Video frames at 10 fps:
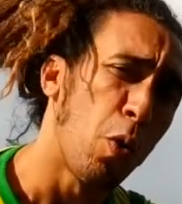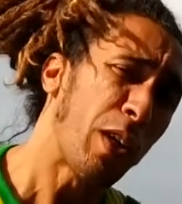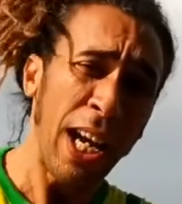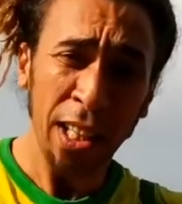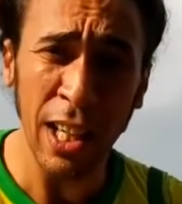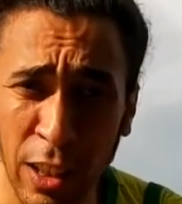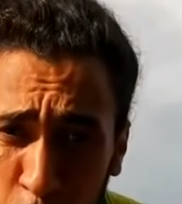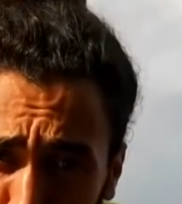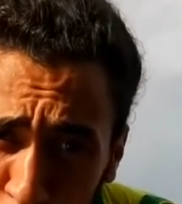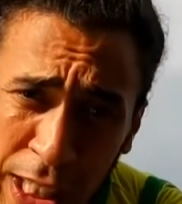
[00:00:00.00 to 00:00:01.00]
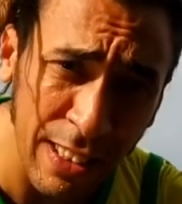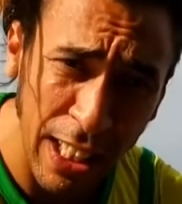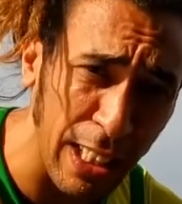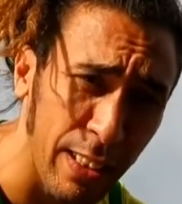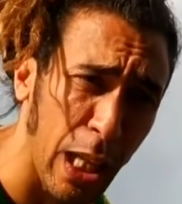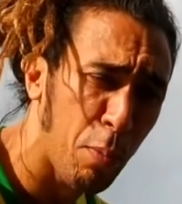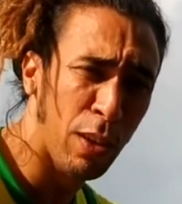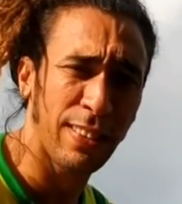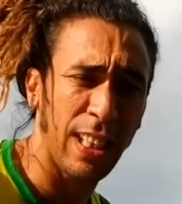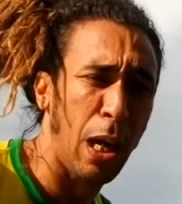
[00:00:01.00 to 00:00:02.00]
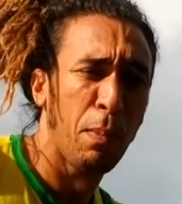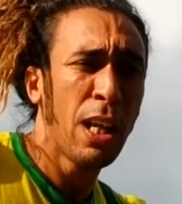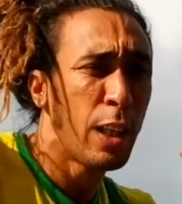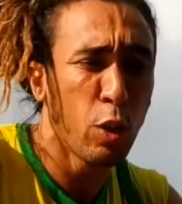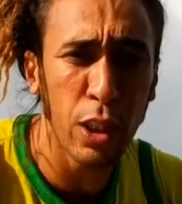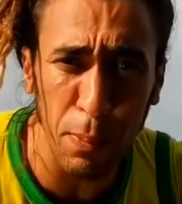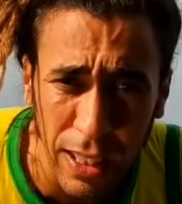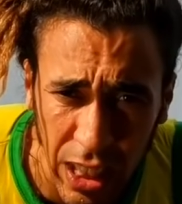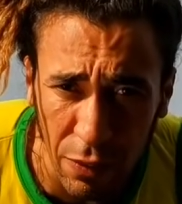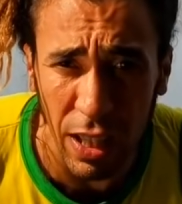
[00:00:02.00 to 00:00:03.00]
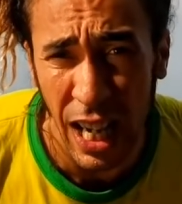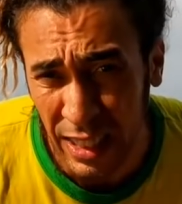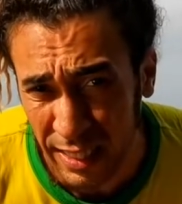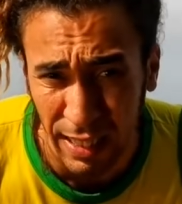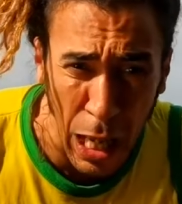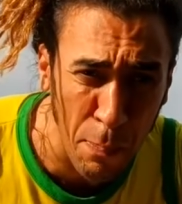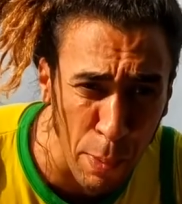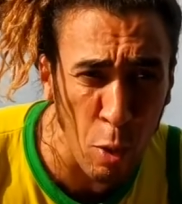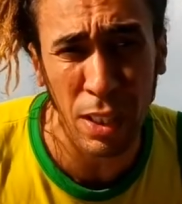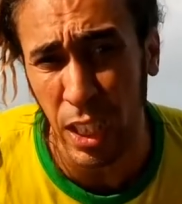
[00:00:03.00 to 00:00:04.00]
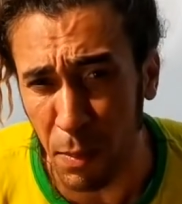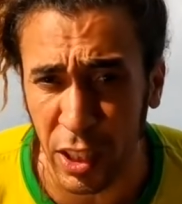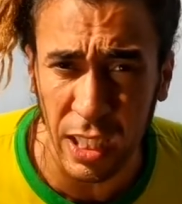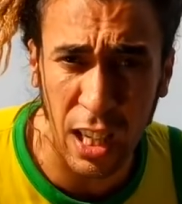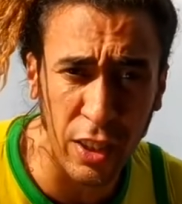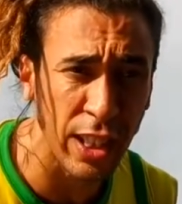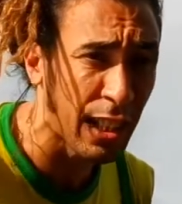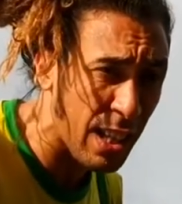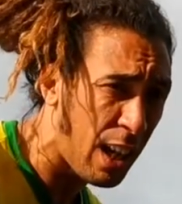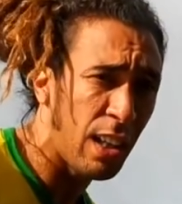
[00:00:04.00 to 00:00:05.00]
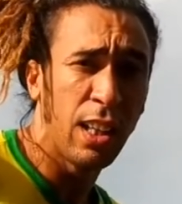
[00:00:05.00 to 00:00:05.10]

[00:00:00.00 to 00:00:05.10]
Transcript: وكاينين اللي تيقولوا لي انت كذاب ونصاب اليوتيوب كتعرف ادريس اي بي وما تقبلش كلاشين لا